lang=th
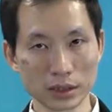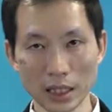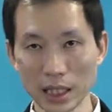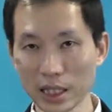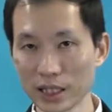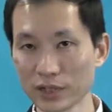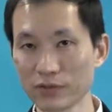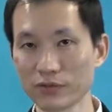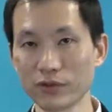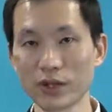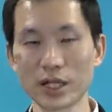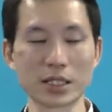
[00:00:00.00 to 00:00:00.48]

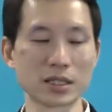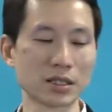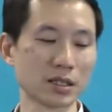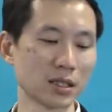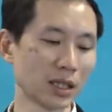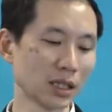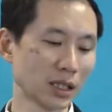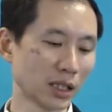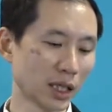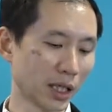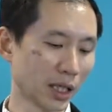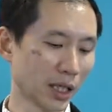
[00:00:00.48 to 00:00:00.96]
ลั่นแฟลช
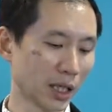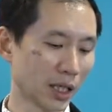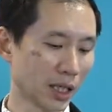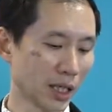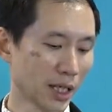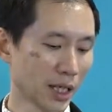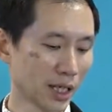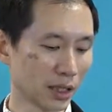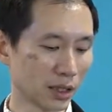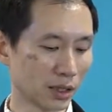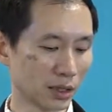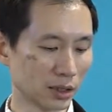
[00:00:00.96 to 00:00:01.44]
ตั้งแต่ครั้ง
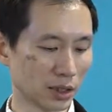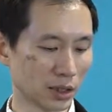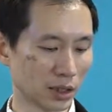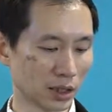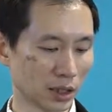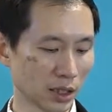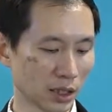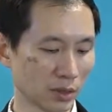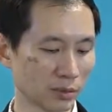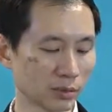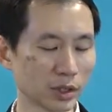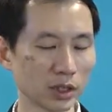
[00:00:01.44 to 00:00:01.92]
แรกเลย
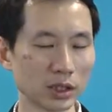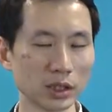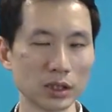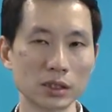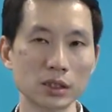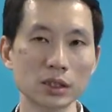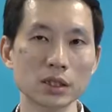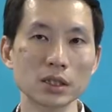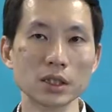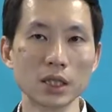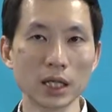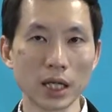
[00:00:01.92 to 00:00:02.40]
นะครับ ก็
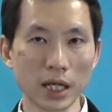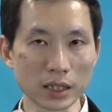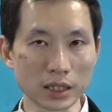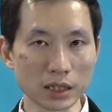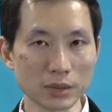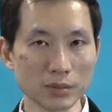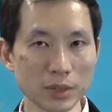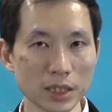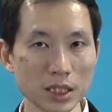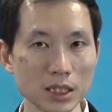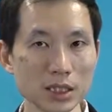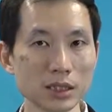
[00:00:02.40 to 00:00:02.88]
อาจ
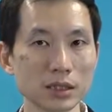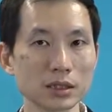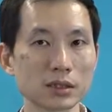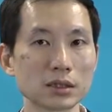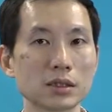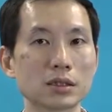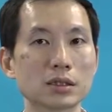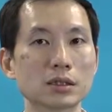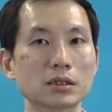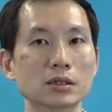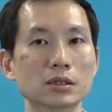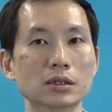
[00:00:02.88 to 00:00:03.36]
จะมีเรื่อง
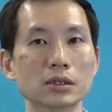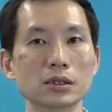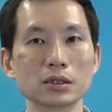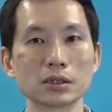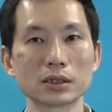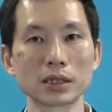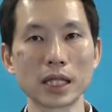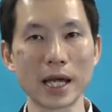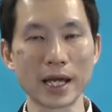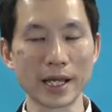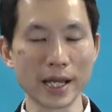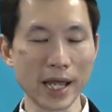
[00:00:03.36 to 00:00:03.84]
ของ
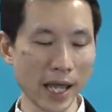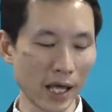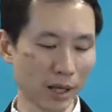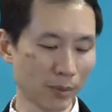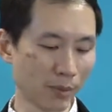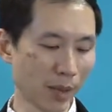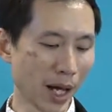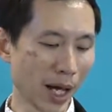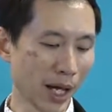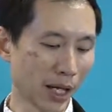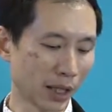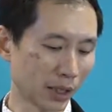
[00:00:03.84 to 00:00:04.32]
ตาแดง
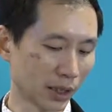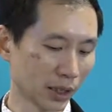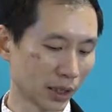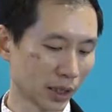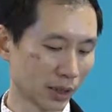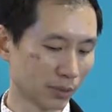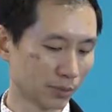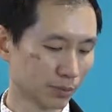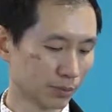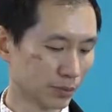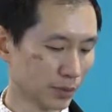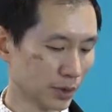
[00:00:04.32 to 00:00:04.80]
บ้างนะค
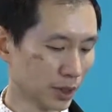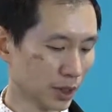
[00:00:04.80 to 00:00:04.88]
รับ